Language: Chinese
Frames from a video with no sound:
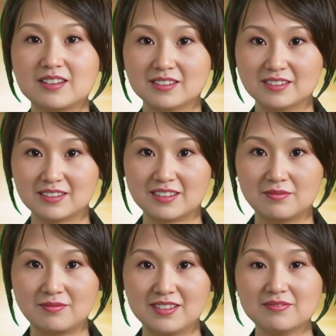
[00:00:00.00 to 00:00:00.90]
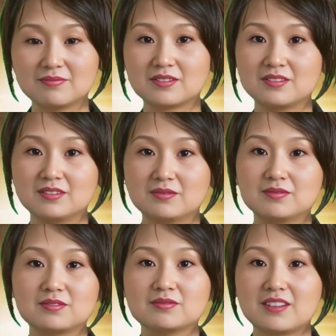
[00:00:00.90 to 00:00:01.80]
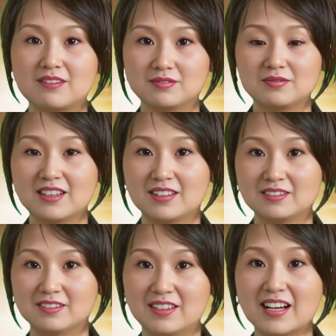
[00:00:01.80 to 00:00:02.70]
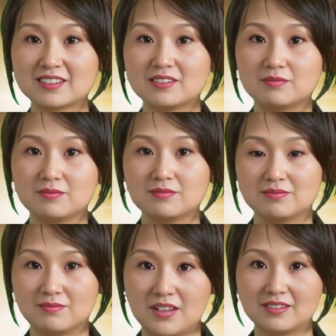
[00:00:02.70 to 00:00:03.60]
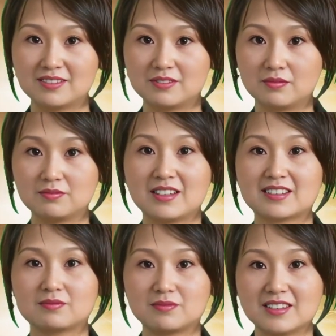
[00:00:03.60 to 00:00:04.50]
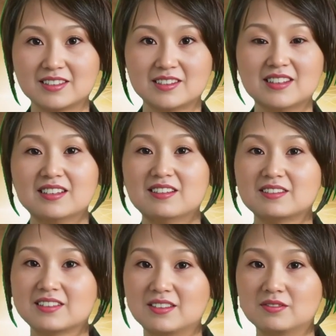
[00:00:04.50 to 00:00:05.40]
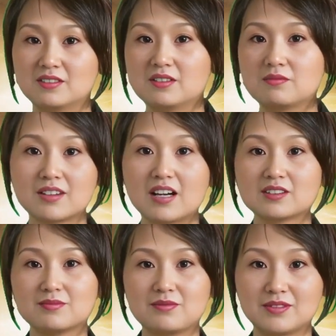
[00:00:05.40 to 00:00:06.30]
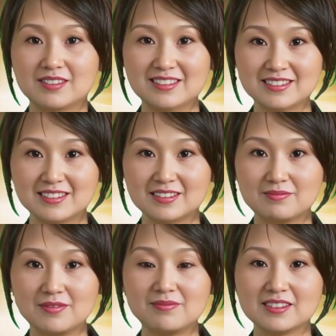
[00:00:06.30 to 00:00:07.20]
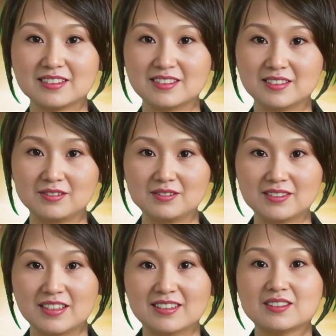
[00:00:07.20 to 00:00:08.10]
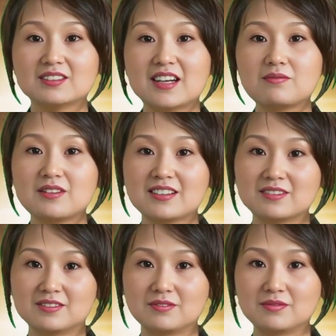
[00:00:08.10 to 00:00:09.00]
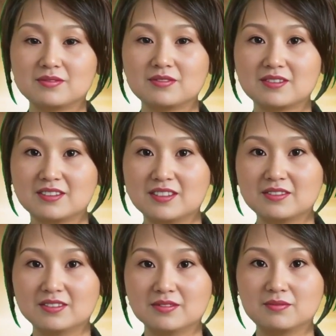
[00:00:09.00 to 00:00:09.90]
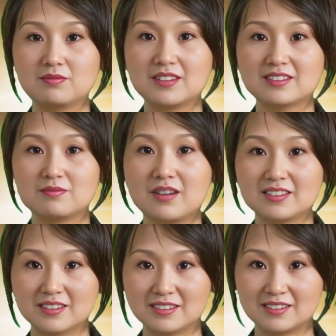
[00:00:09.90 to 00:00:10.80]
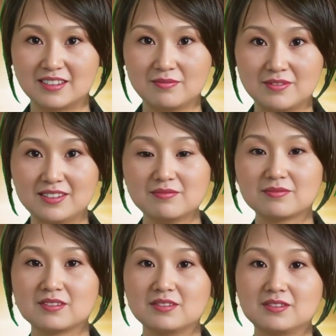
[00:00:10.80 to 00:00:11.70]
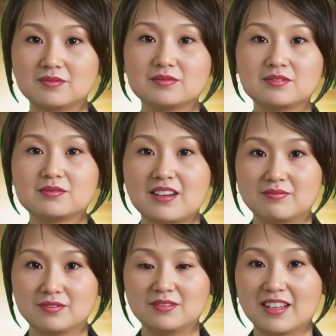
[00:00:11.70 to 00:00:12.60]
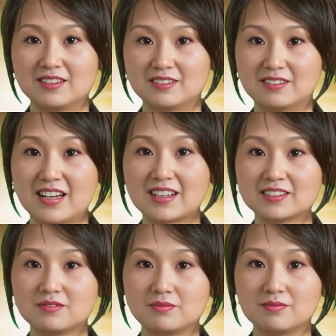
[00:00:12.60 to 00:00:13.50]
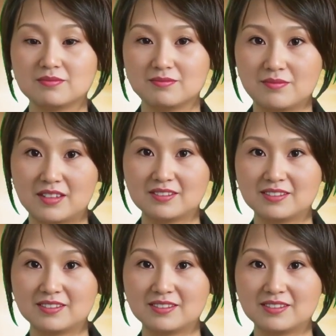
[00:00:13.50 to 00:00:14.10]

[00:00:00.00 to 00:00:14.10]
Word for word: 报道称，自由亚洲电台因香港基本法二十三条立法被指责针对媒体。与此同时，美国驻华大使伯恩斯于三月十一日和十二日访问香港，出席了一场会议。